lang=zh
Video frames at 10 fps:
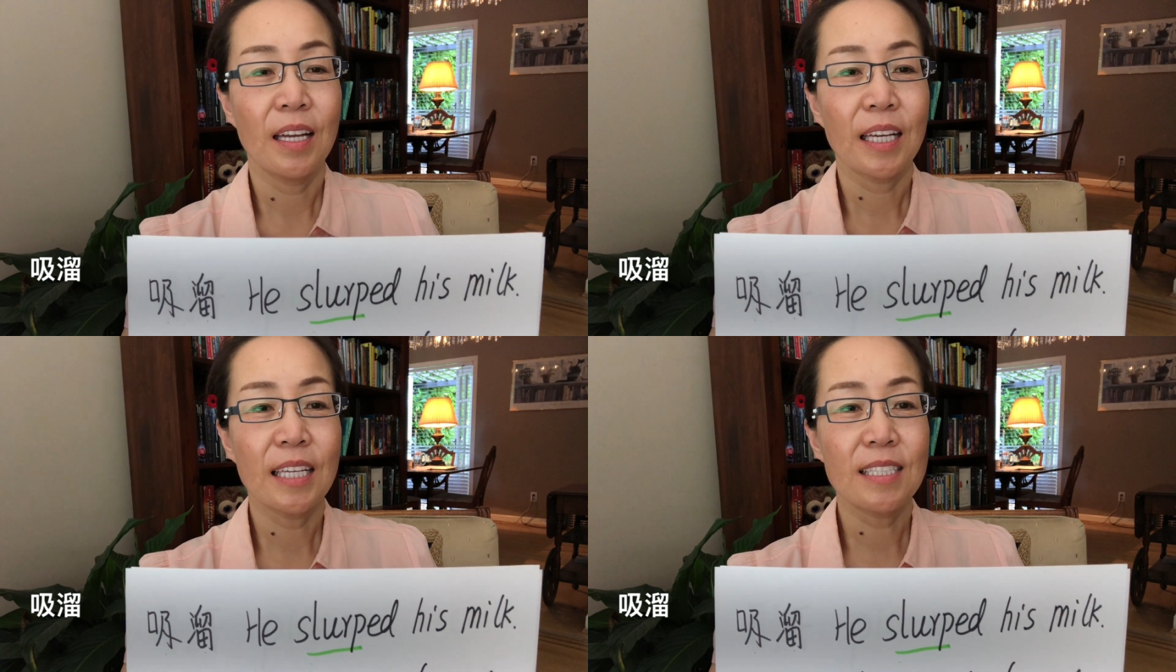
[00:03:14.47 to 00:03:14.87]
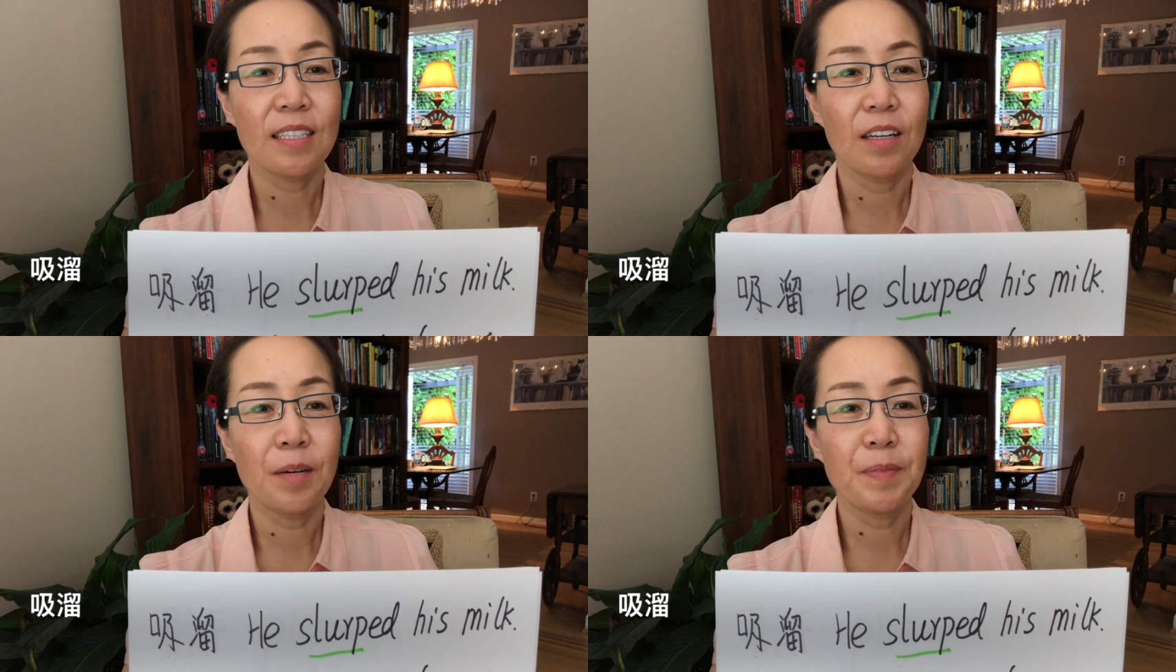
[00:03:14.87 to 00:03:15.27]
He
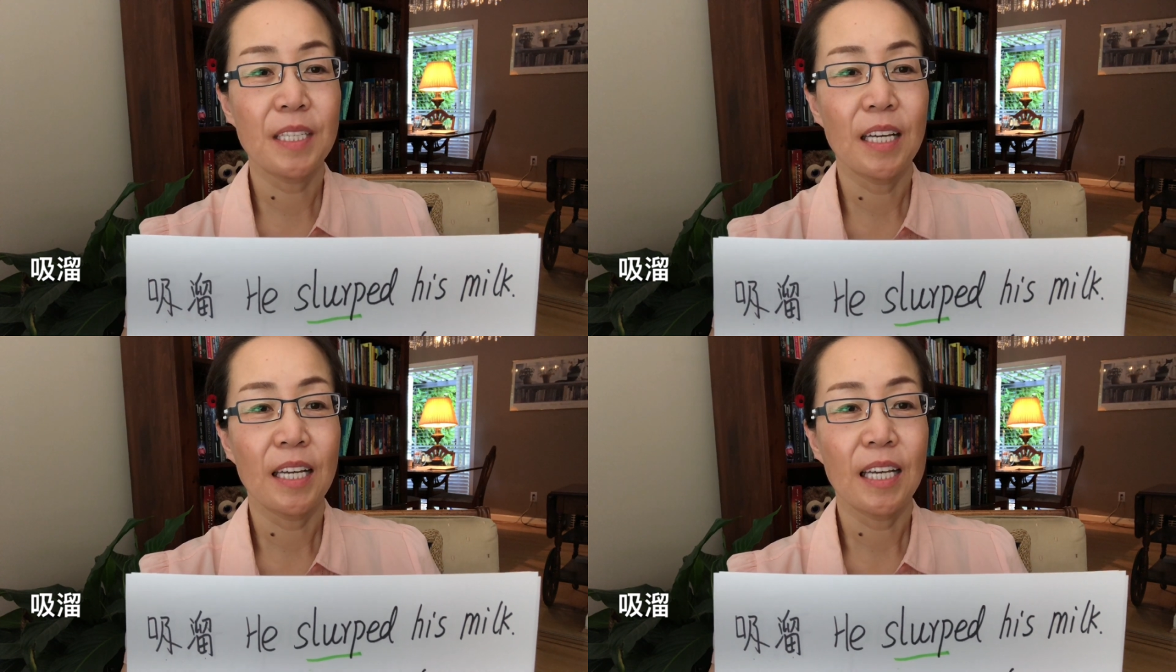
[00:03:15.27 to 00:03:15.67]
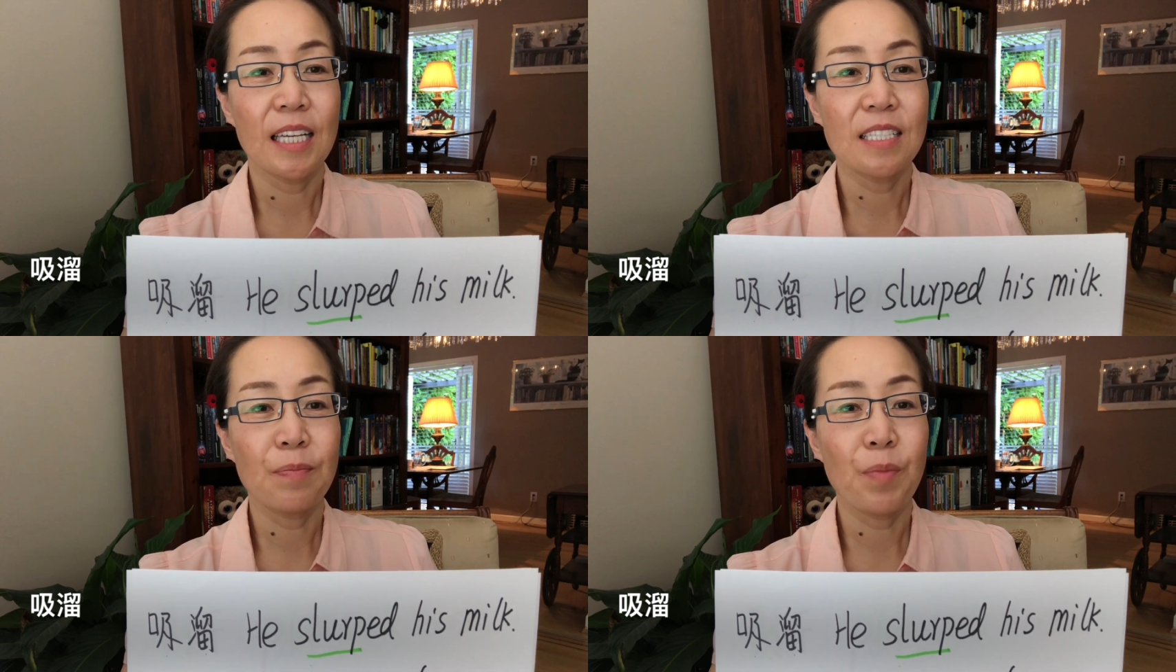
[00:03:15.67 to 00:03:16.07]
slurped
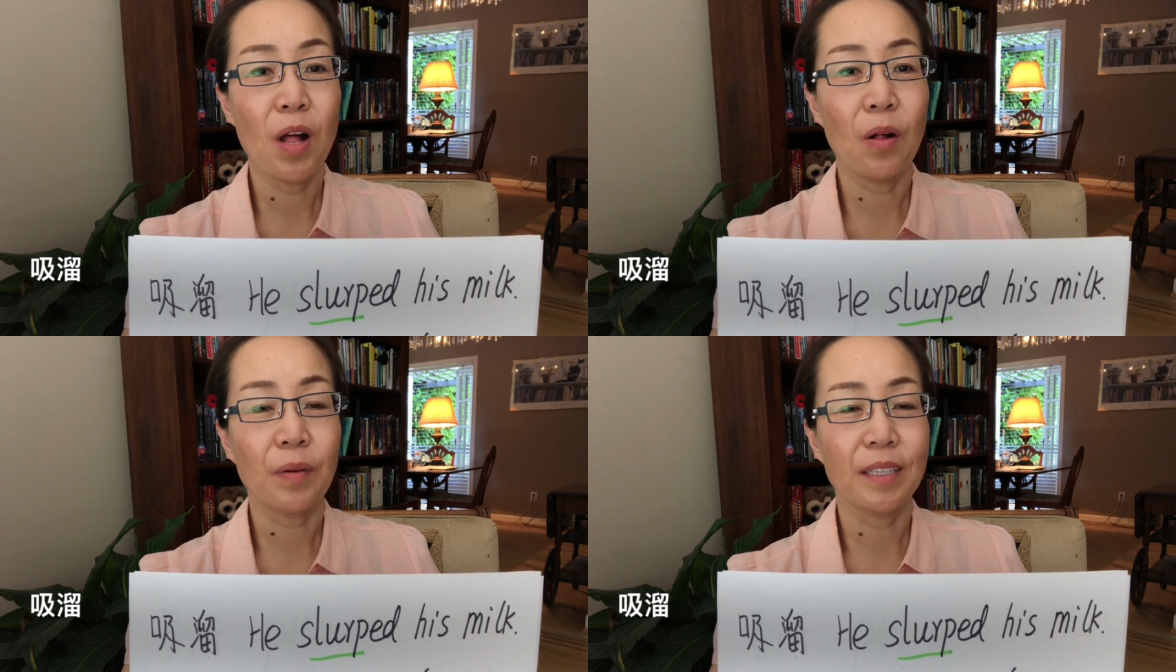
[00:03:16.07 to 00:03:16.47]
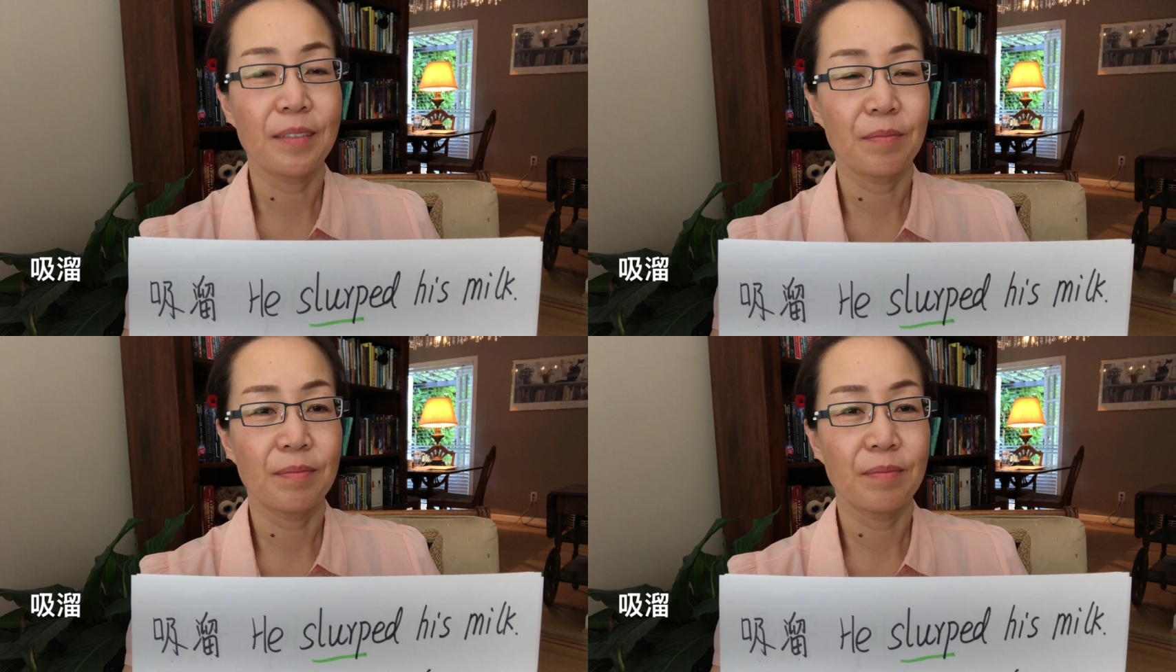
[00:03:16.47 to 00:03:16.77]
his milk，